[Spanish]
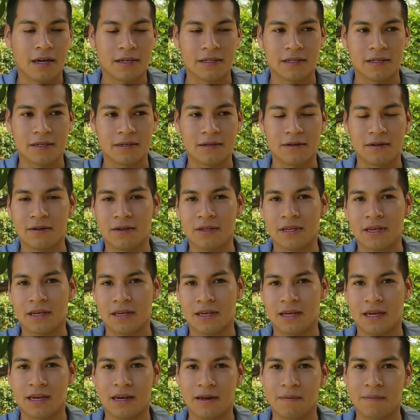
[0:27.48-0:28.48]
ha sido de
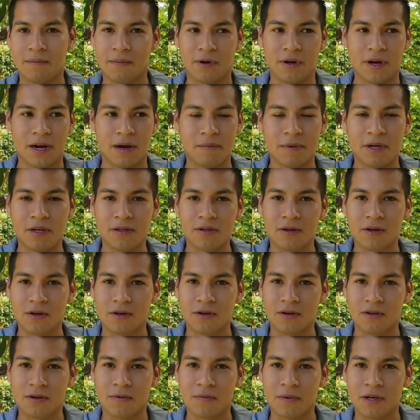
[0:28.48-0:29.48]
que el empoderamiento
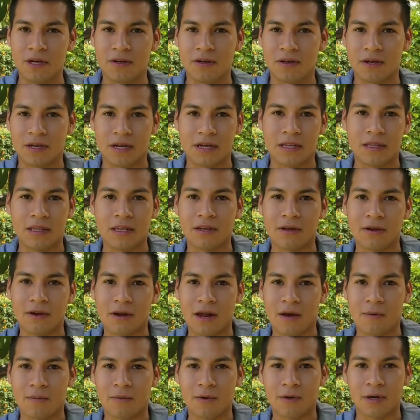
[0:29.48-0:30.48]
económico que han
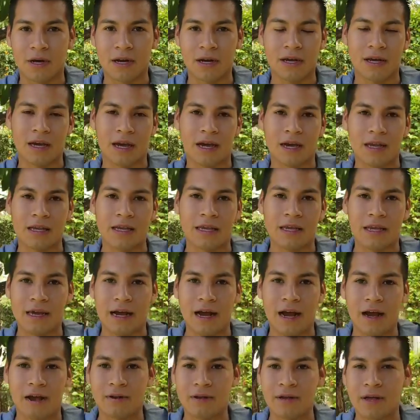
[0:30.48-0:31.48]
tenido las mujeres ha
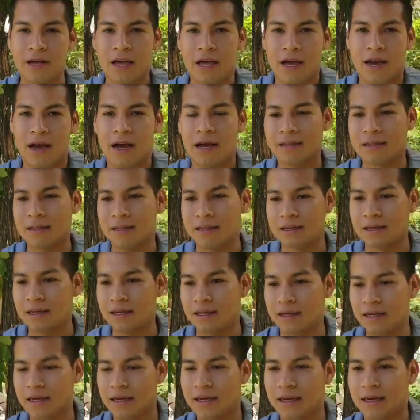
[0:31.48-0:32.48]
llegado a
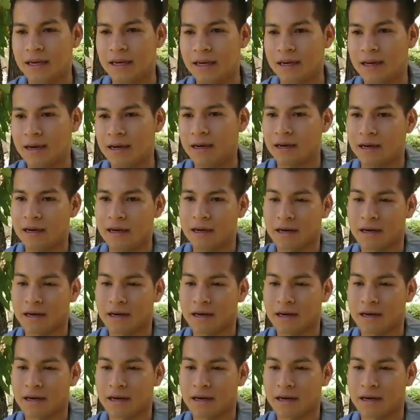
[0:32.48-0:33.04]
tener, eh,